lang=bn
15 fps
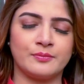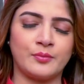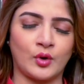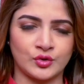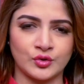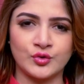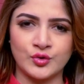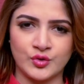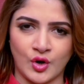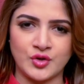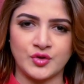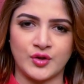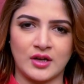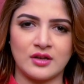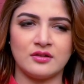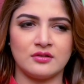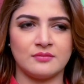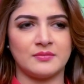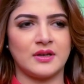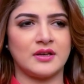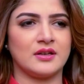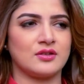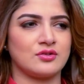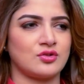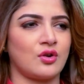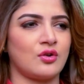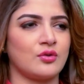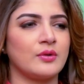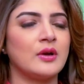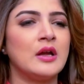পথ দুর্ঘটনা মানে
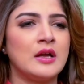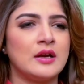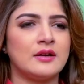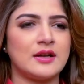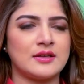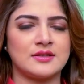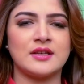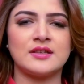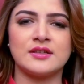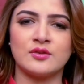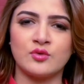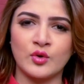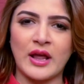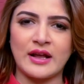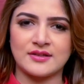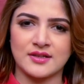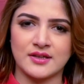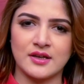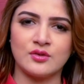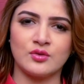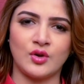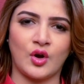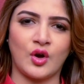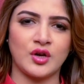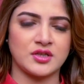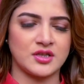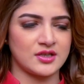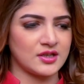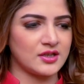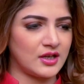সর রাস্তায় যে রোড অ্যাক্সিডেন্টগুলো হয়
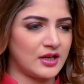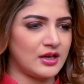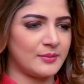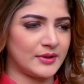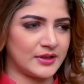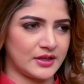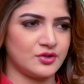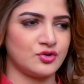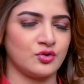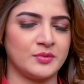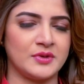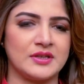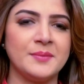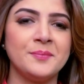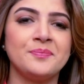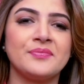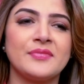সেটা নিয়েই আমাদের এই ছবিটা